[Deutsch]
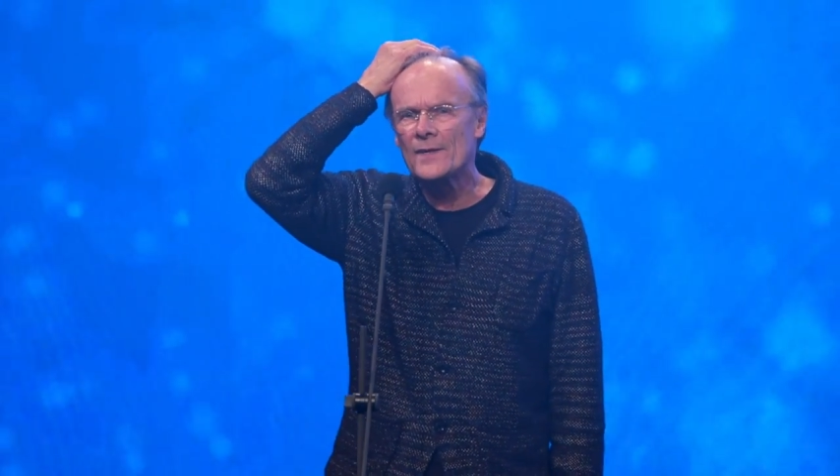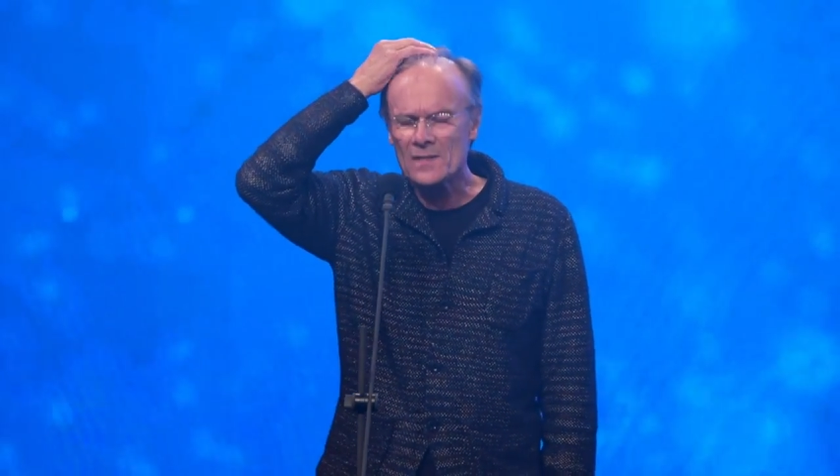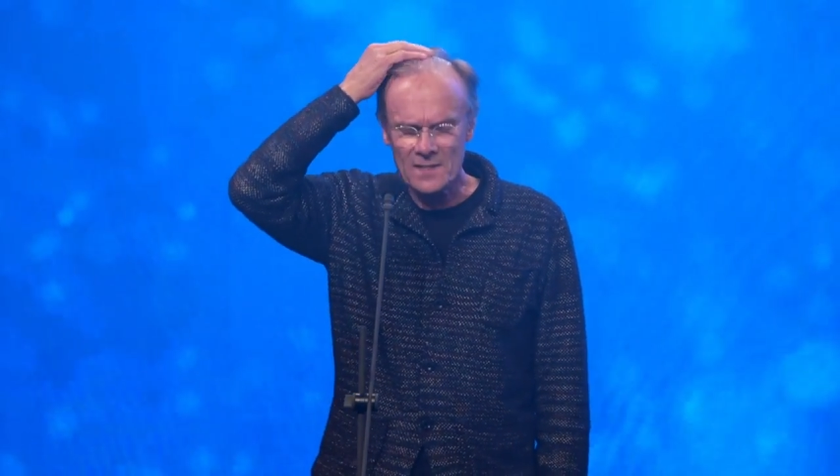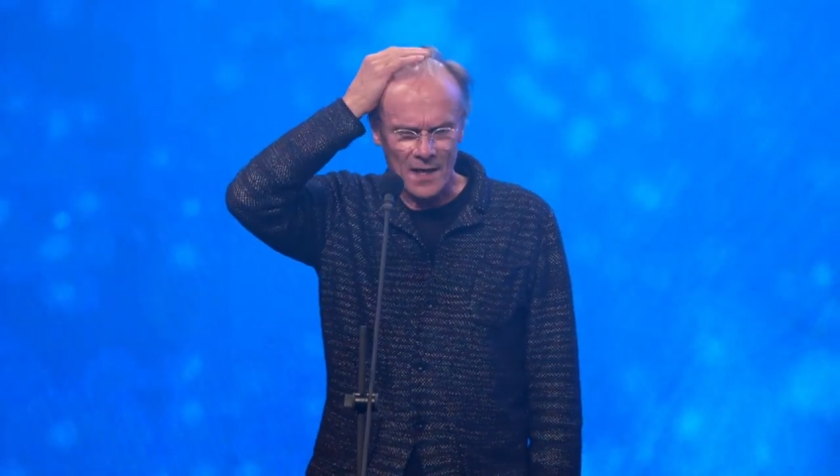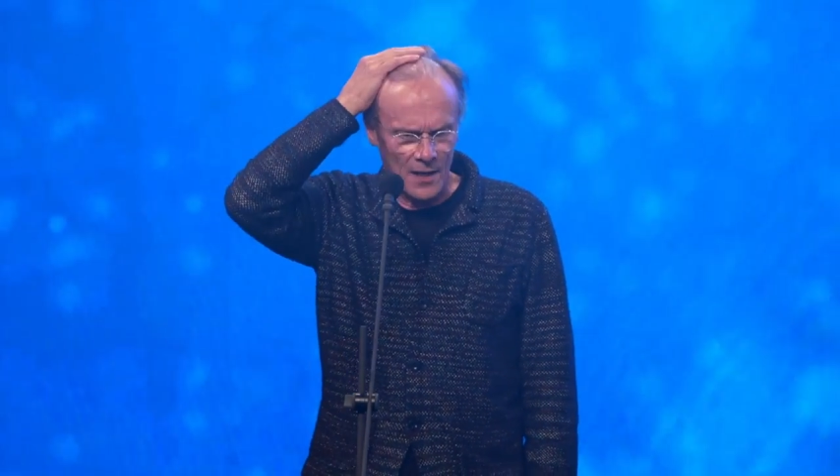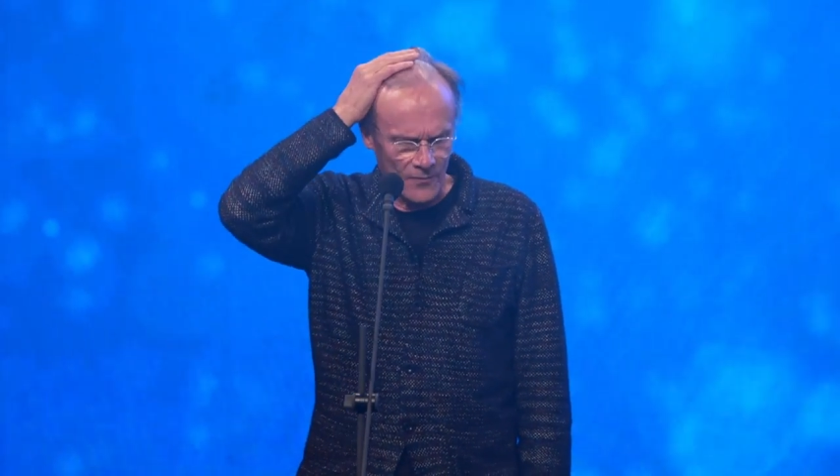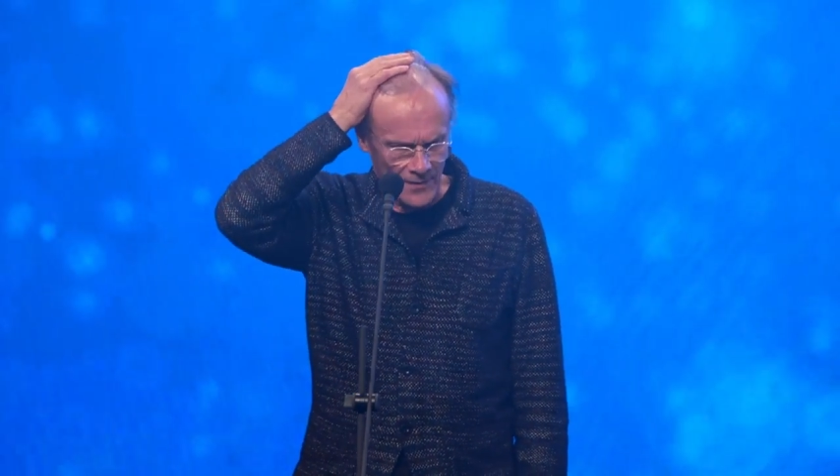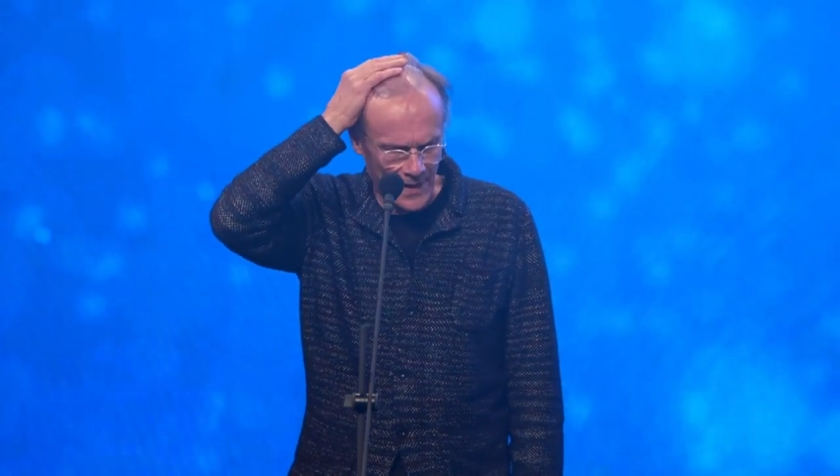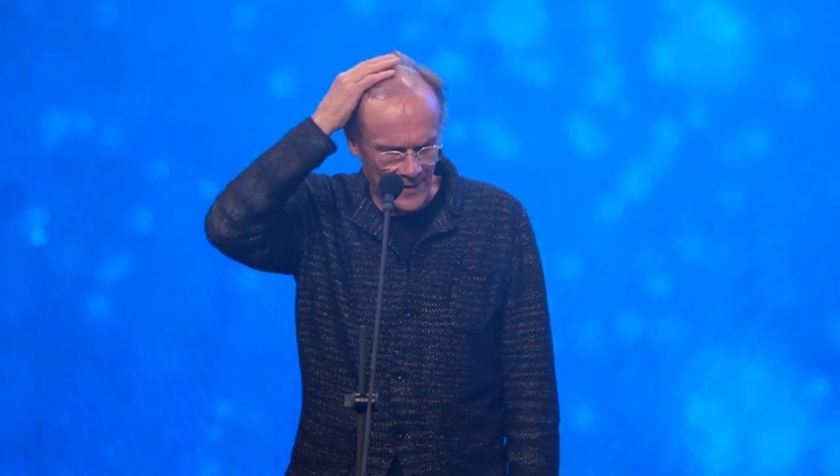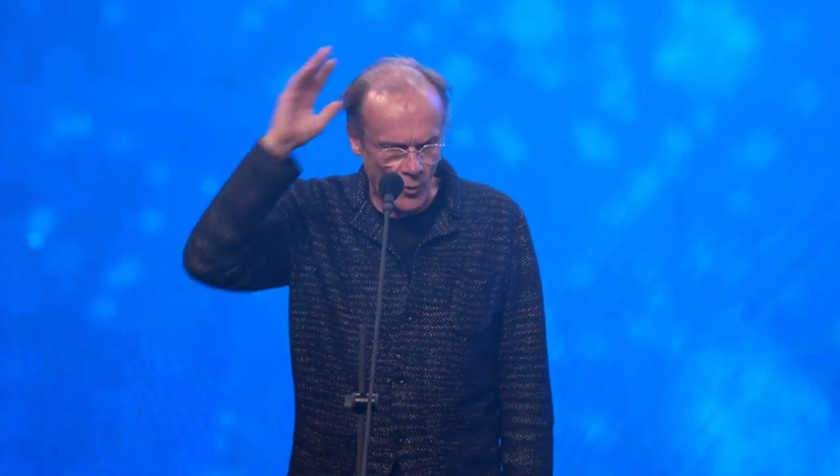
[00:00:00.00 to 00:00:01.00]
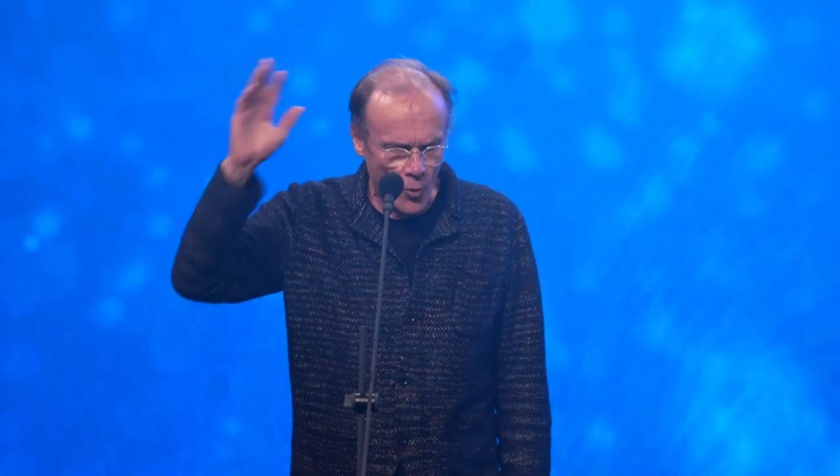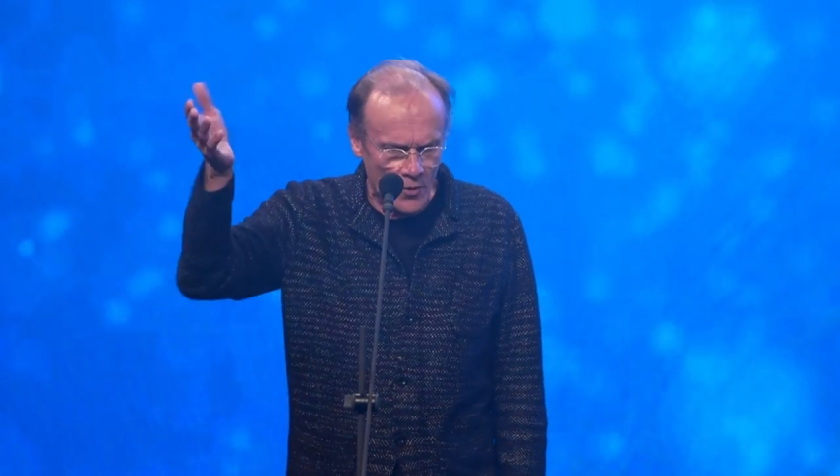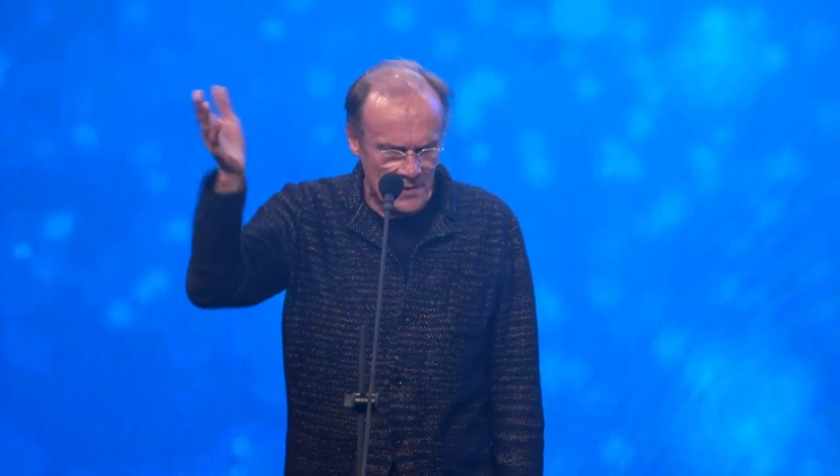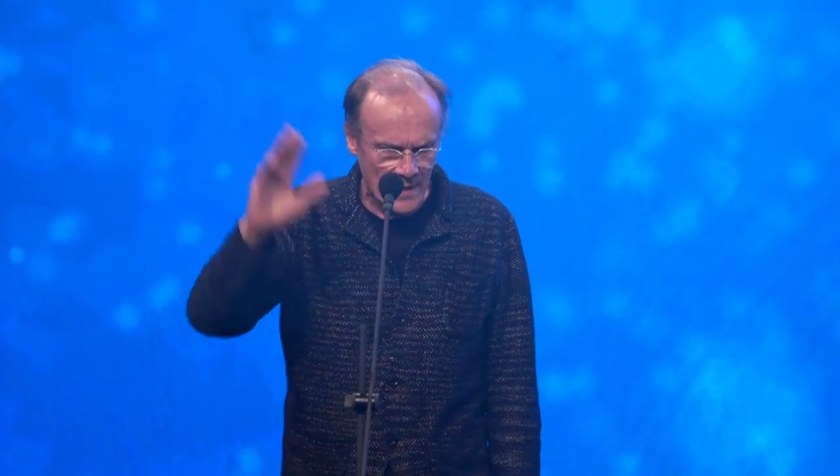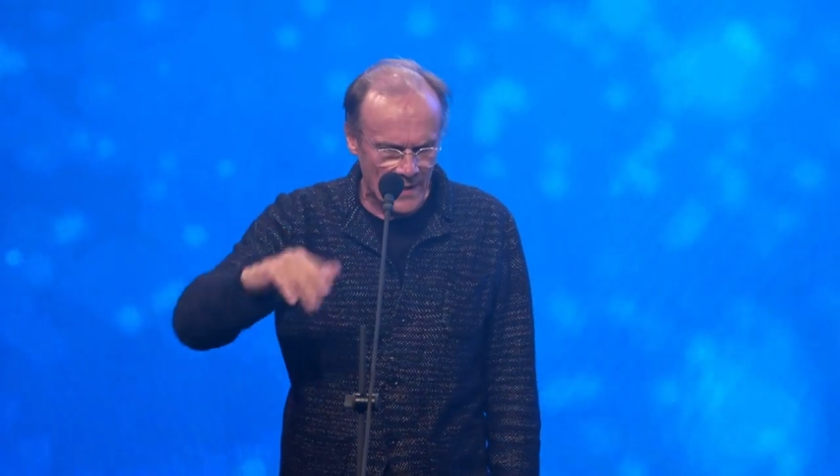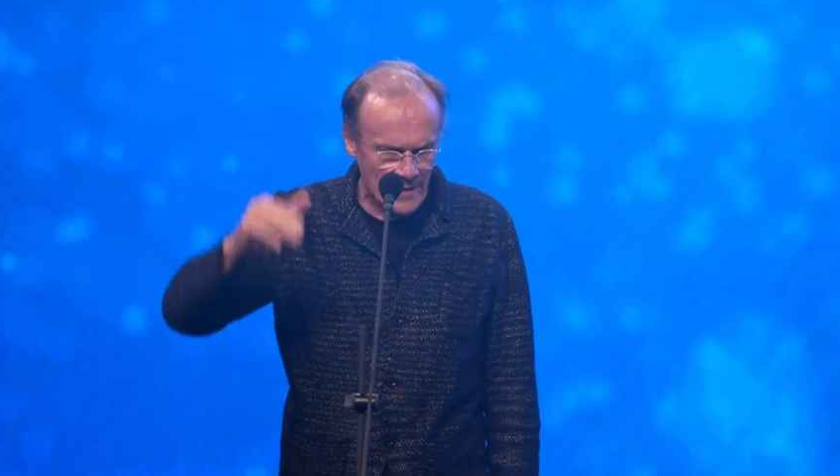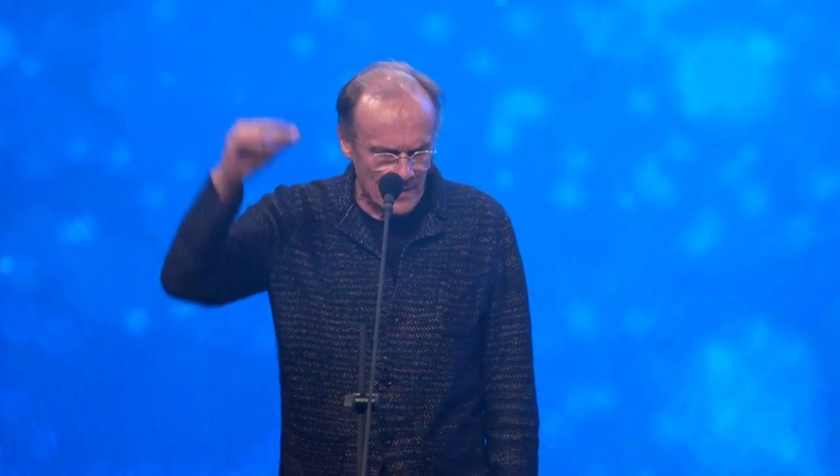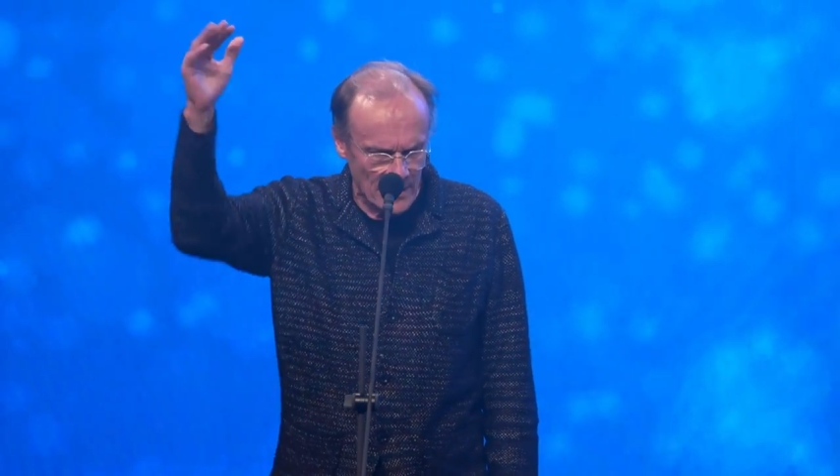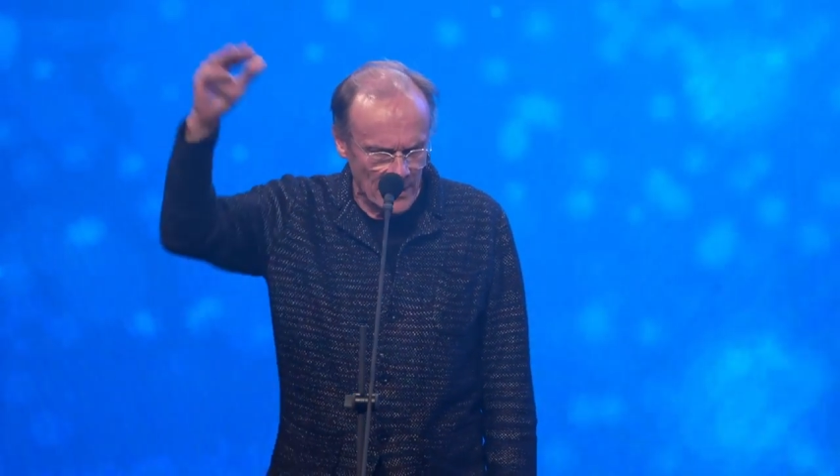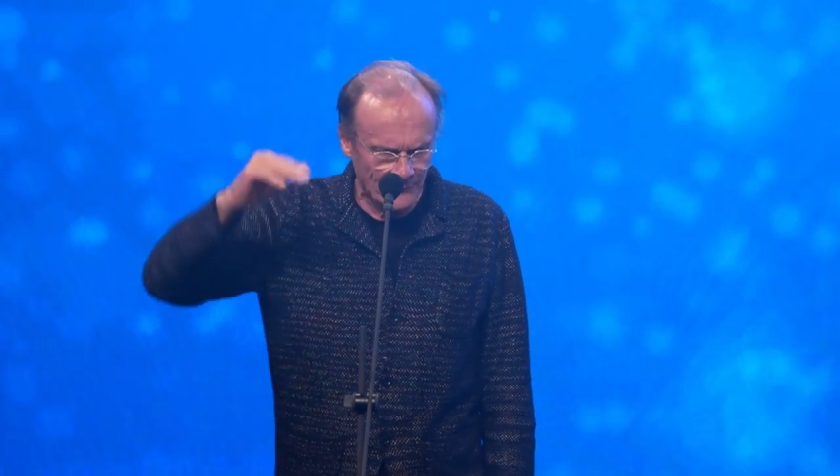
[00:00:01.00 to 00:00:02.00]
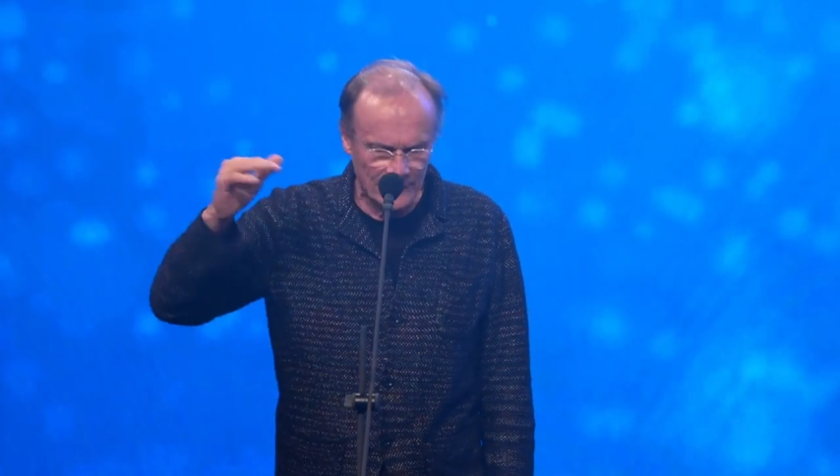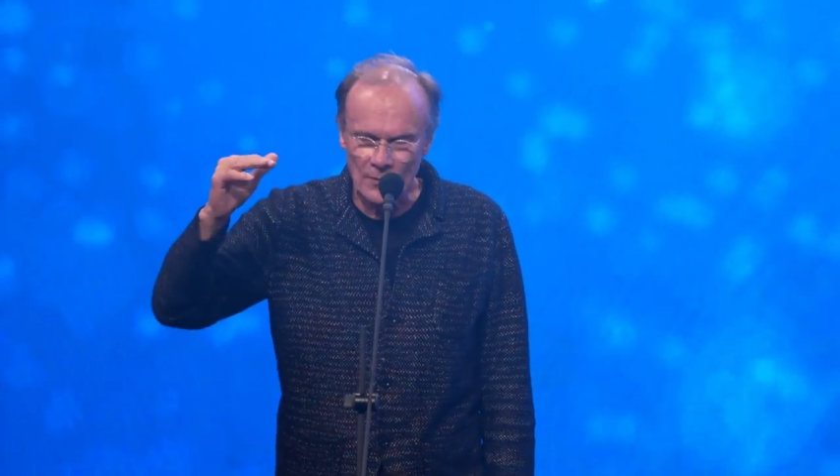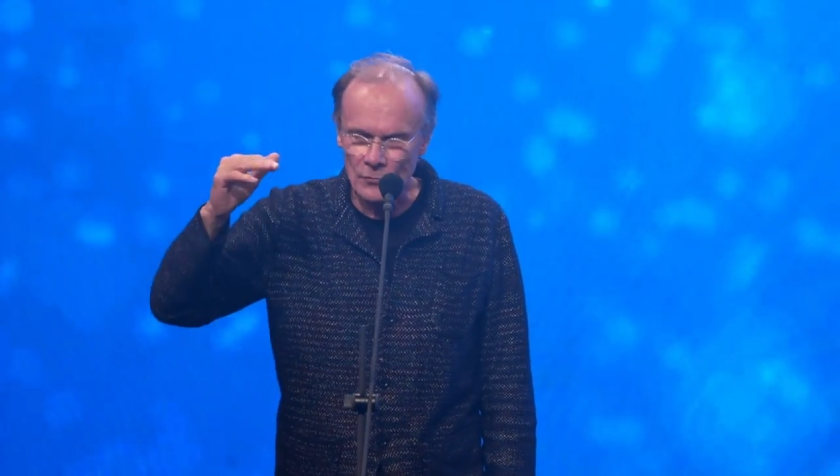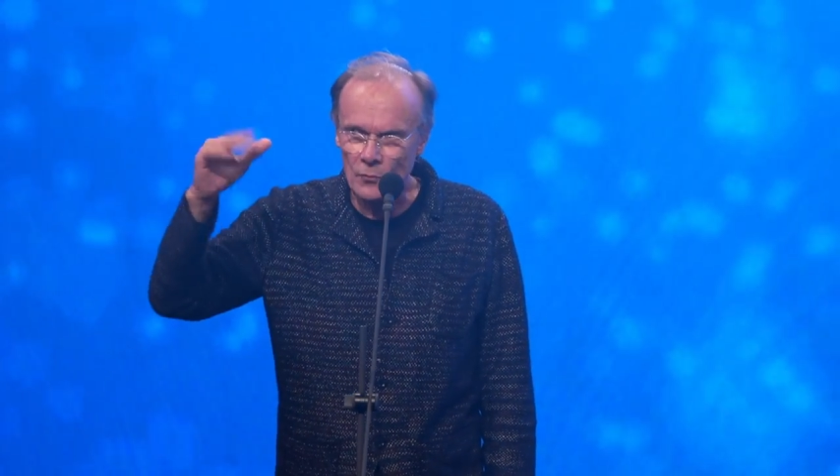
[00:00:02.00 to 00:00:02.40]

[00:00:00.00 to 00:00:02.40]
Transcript: wird sie auf ein Hochseil gehieft,